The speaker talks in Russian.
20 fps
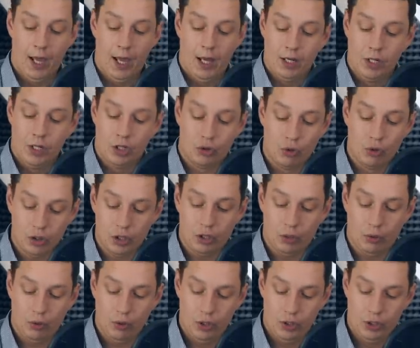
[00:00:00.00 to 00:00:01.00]
Что же
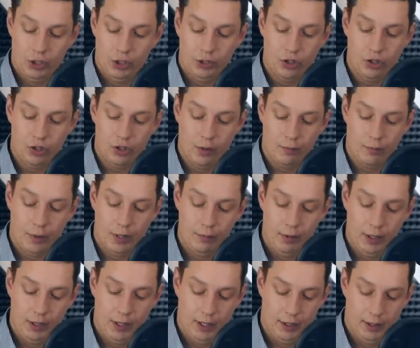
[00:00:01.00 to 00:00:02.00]
такое частичное
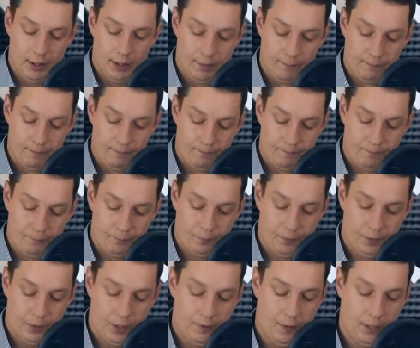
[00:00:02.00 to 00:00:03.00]
применение?
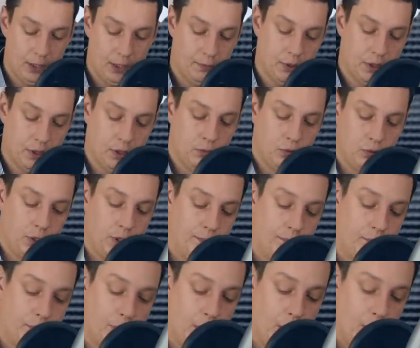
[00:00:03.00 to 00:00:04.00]
Давайте посмотрим.
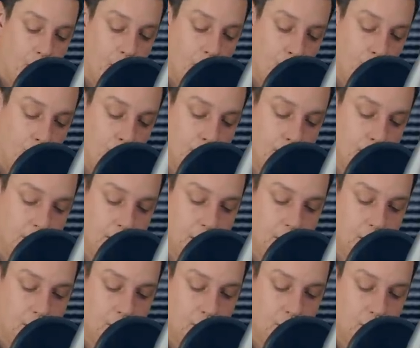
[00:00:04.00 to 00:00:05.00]
У нас
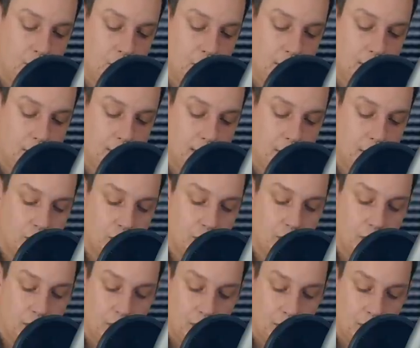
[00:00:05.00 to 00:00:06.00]
есть вся та
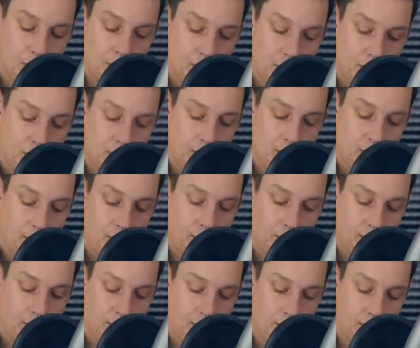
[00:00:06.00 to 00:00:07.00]
же,
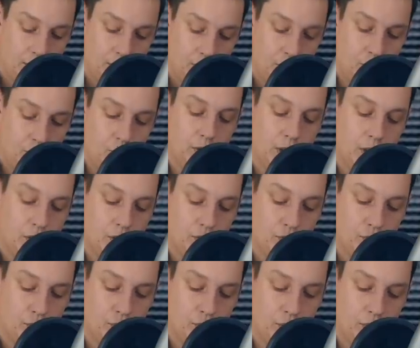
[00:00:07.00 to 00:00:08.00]
все та же
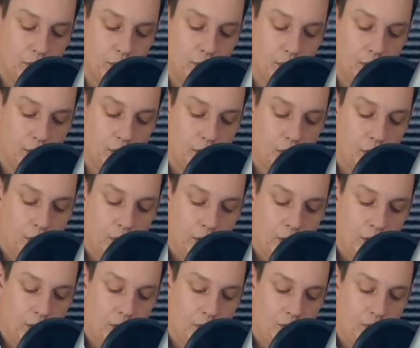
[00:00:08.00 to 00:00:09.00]
функция
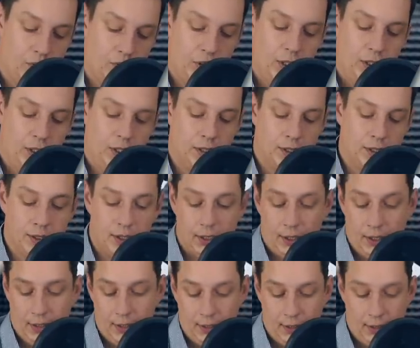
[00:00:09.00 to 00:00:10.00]
fx,
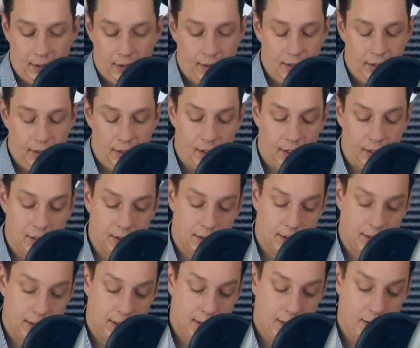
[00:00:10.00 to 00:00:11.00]
y,
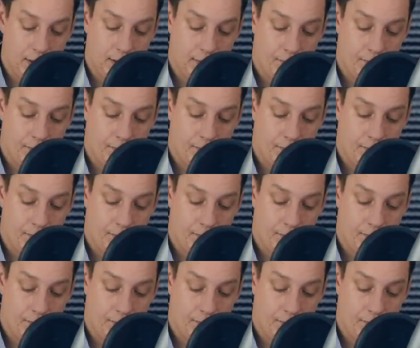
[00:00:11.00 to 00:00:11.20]
z.